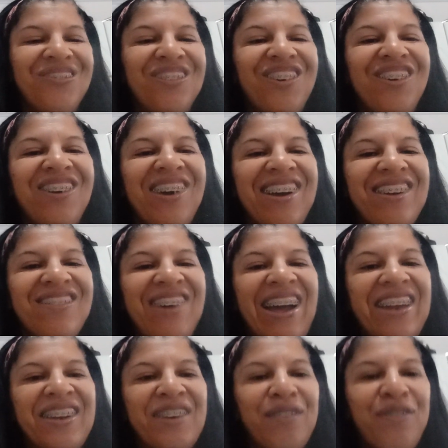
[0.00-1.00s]
Boa
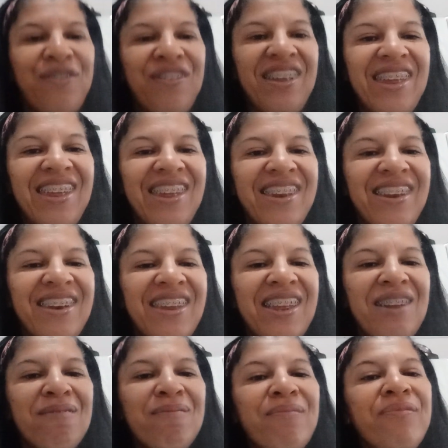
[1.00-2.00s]
quarta-feira,
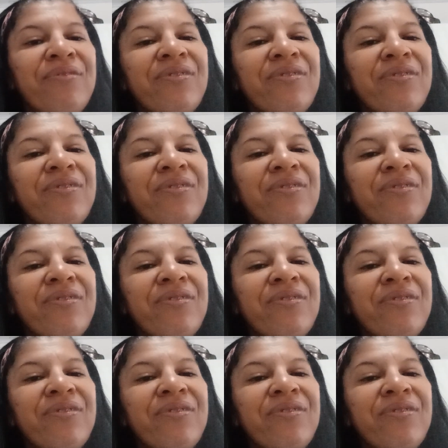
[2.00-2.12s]
né?